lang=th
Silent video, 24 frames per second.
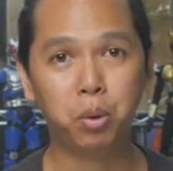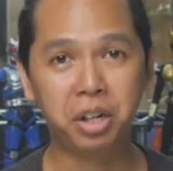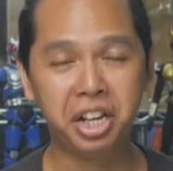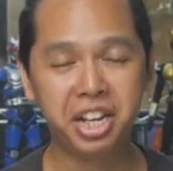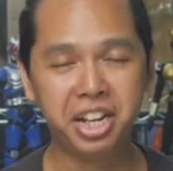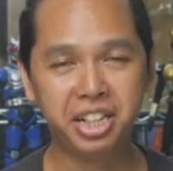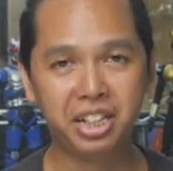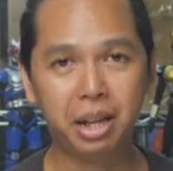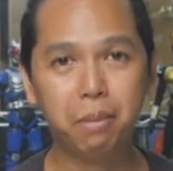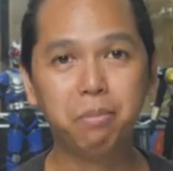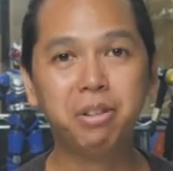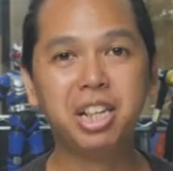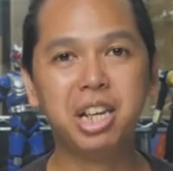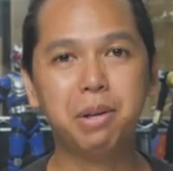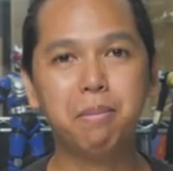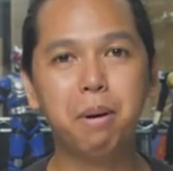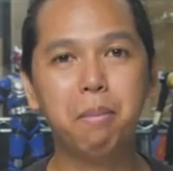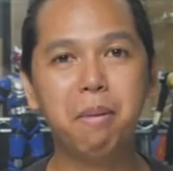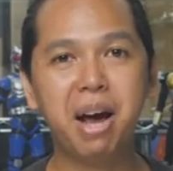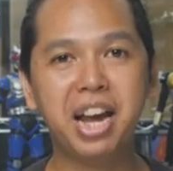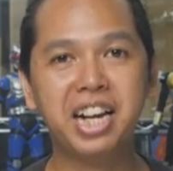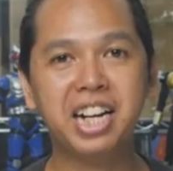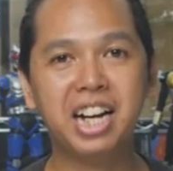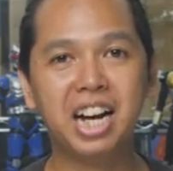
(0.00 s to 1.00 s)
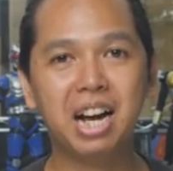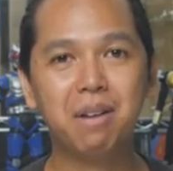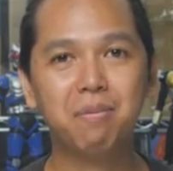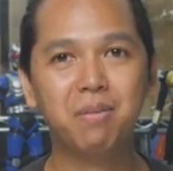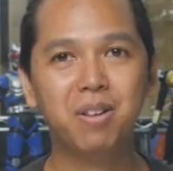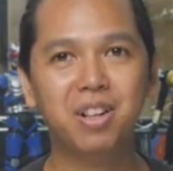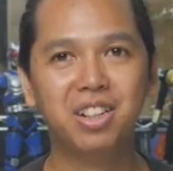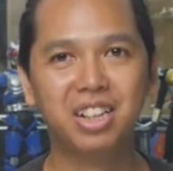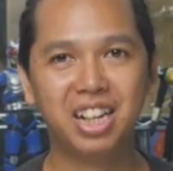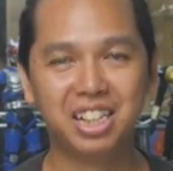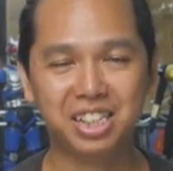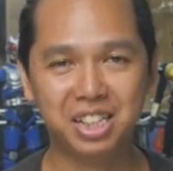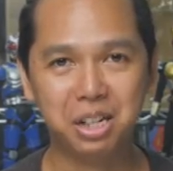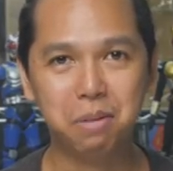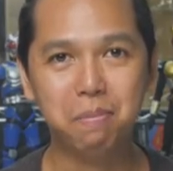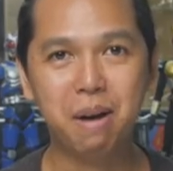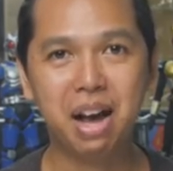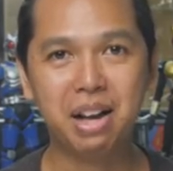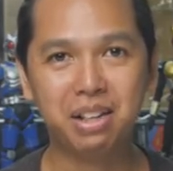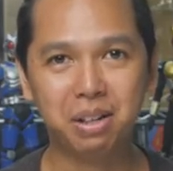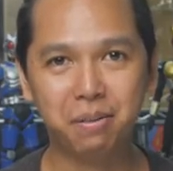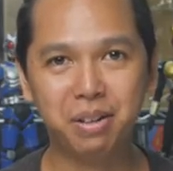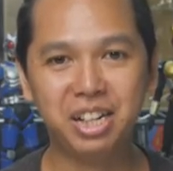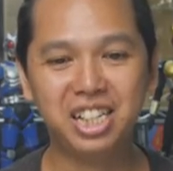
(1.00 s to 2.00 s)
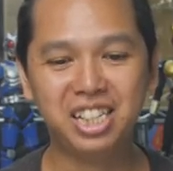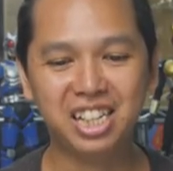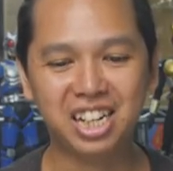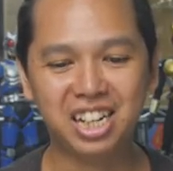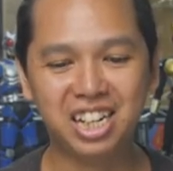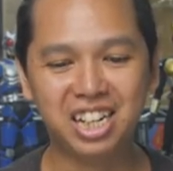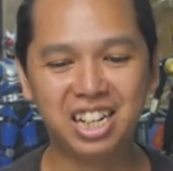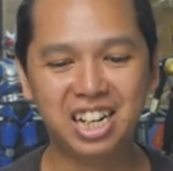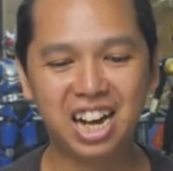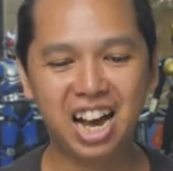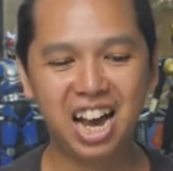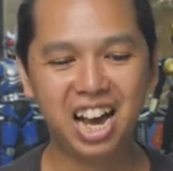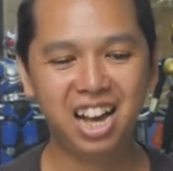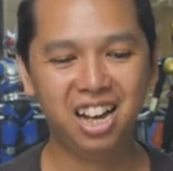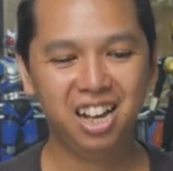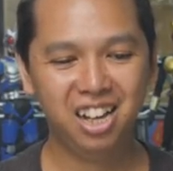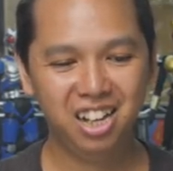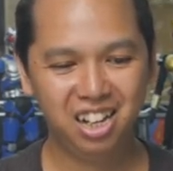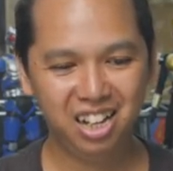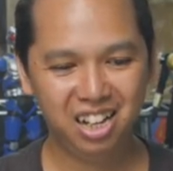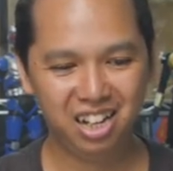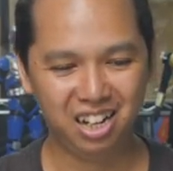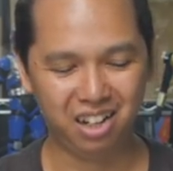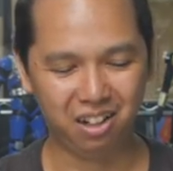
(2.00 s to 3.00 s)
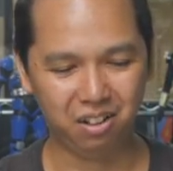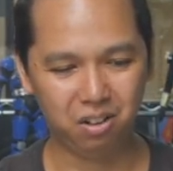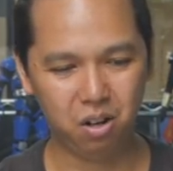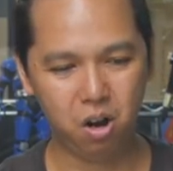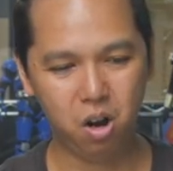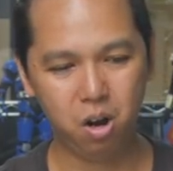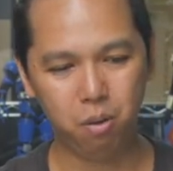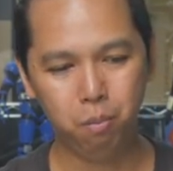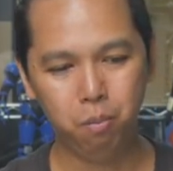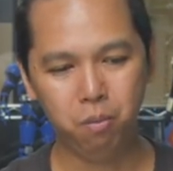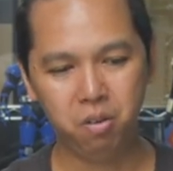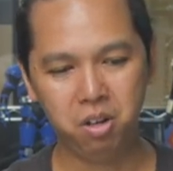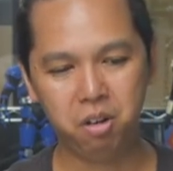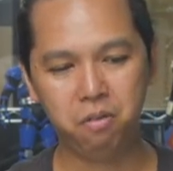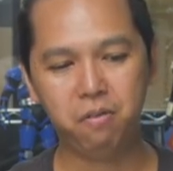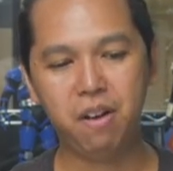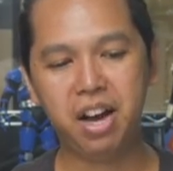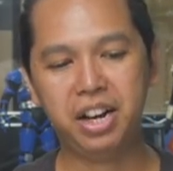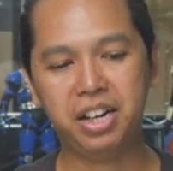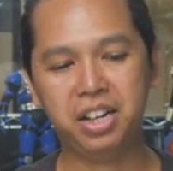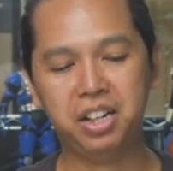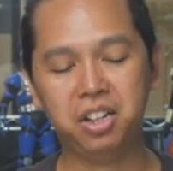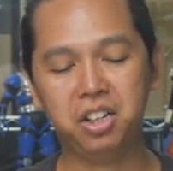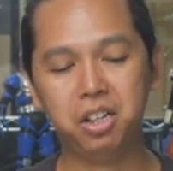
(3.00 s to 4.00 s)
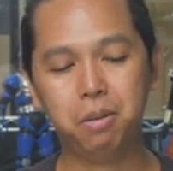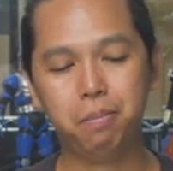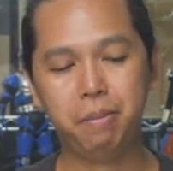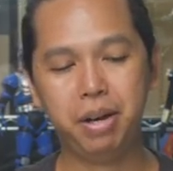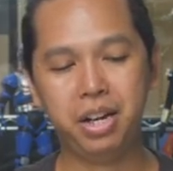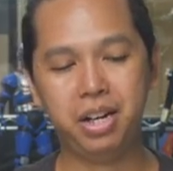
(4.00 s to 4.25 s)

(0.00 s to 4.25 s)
ตัวนี้ทำสีมาใหม่นะครับถ้าซื้อมาจะไม่ได้สีนี้นะฮะแล้วก็อีกฝั่งหนึ่งก็จะ